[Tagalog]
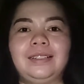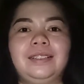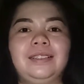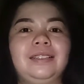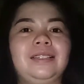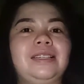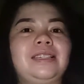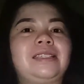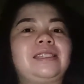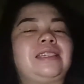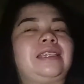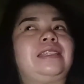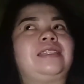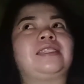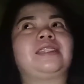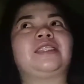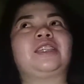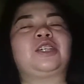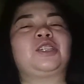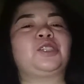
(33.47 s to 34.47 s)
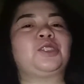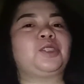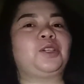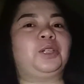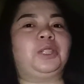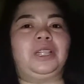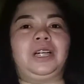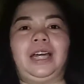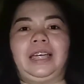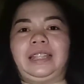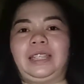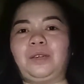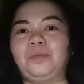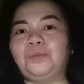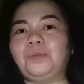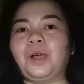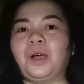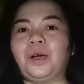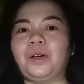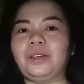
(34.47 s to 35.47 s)
since nag-start ang ating
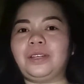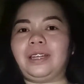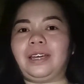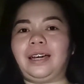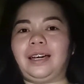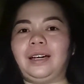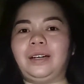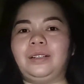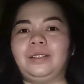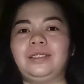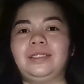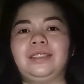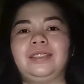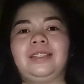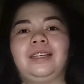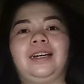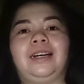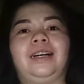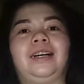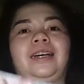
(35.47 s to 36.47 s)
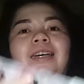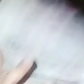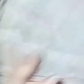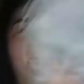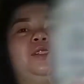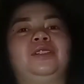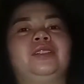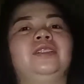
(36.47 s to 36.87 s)
brownout ng ano,